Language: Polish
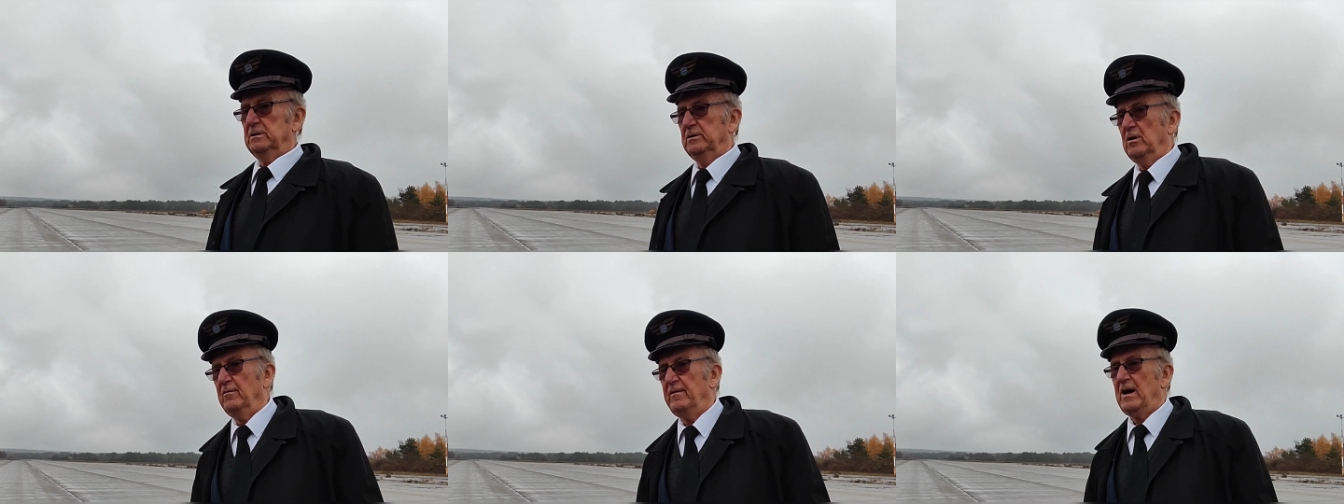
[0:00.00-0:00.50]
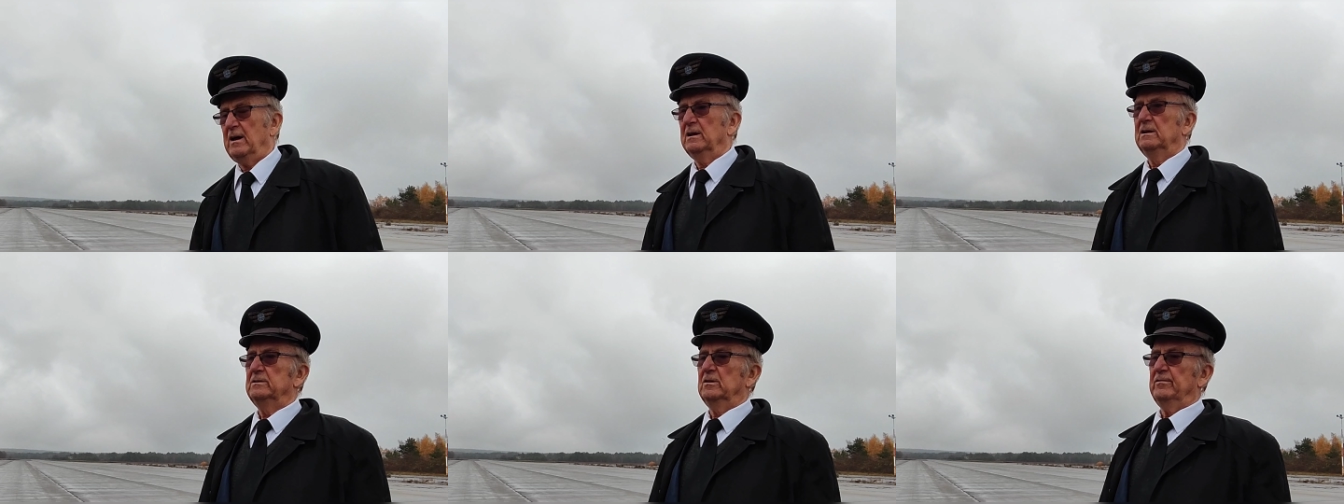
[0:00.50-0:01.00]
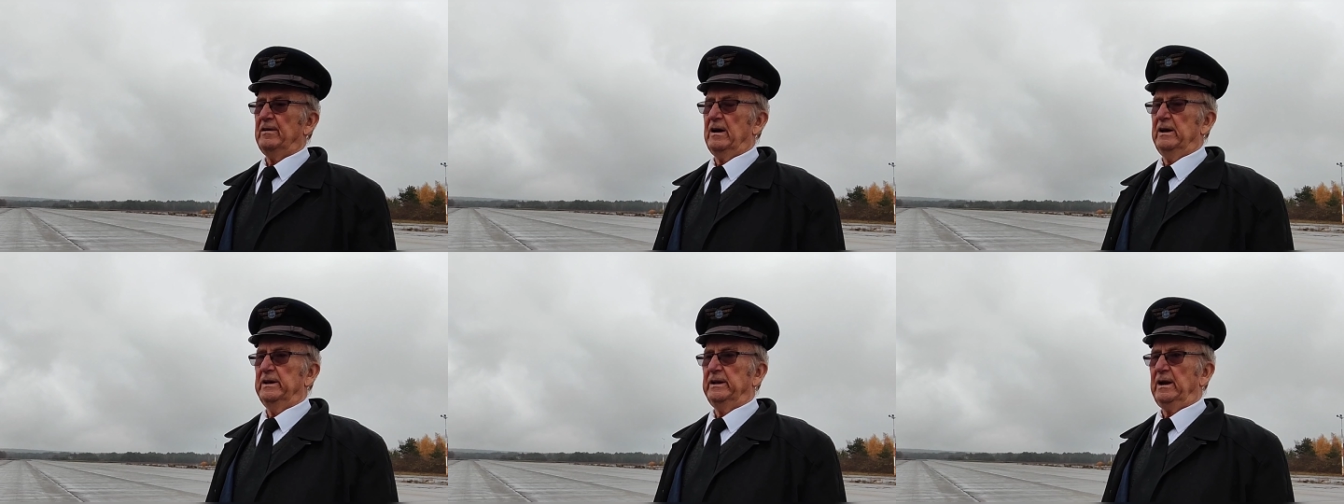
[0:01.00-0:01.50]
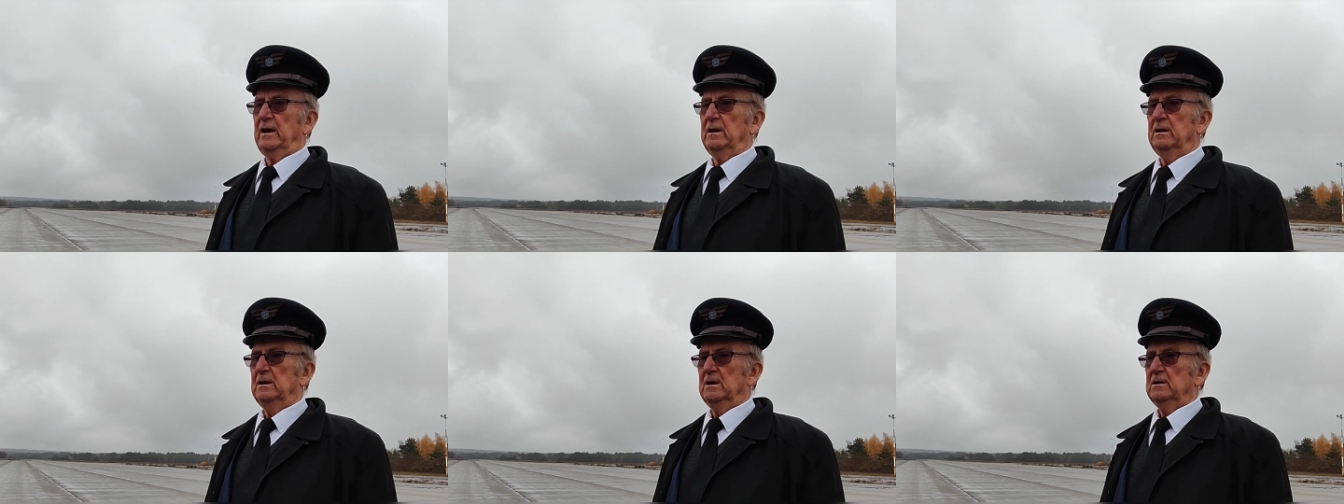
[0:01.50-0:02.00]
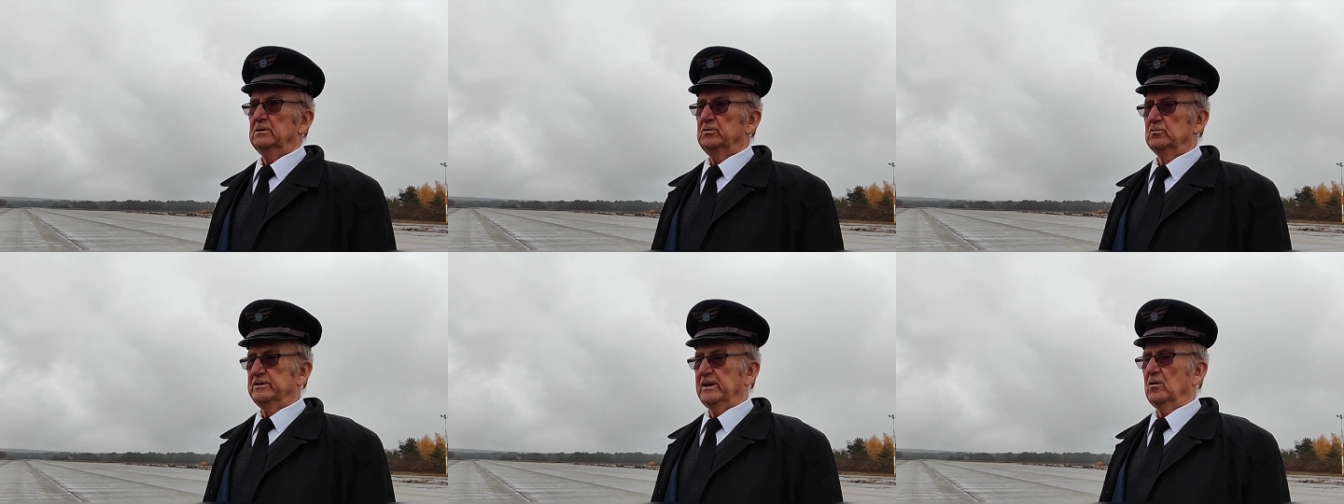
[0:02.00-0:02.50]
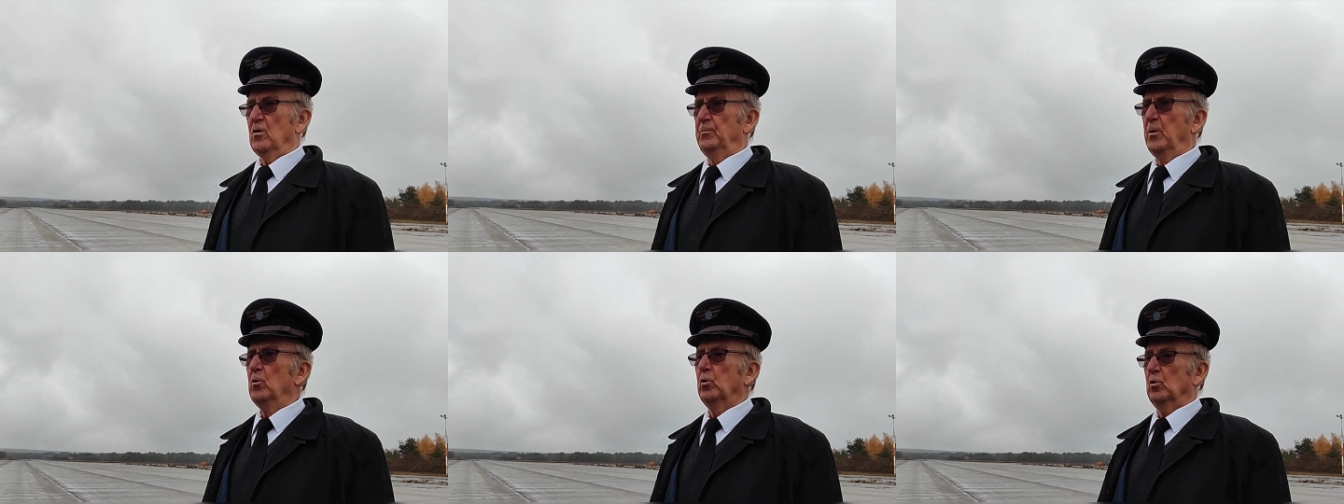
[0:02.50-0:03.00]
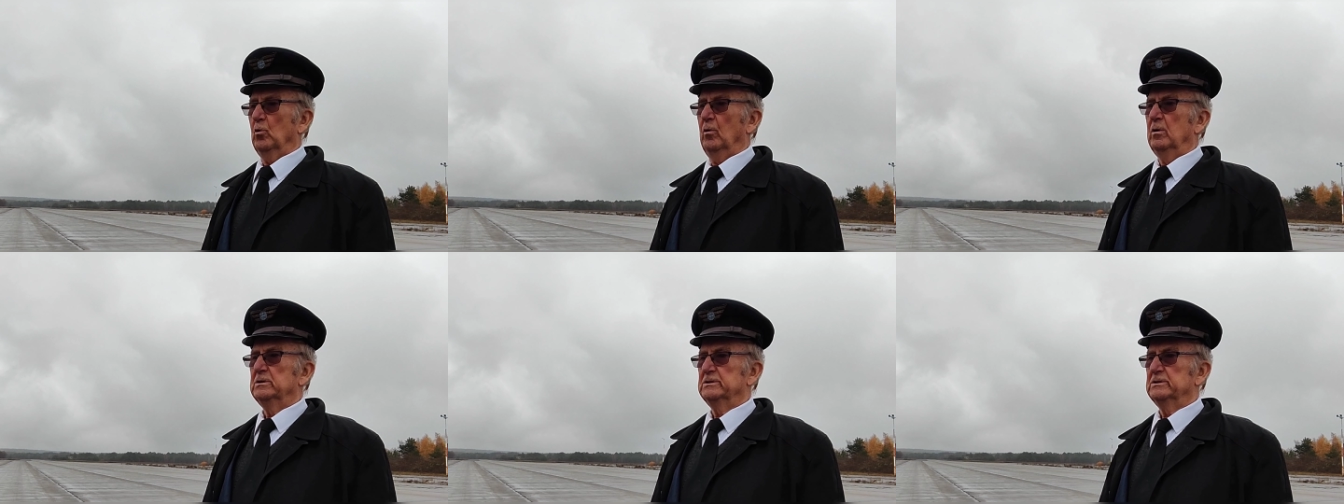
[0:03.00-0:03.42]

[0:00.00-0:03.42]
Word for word: nowa, nowa era szóstego pułku,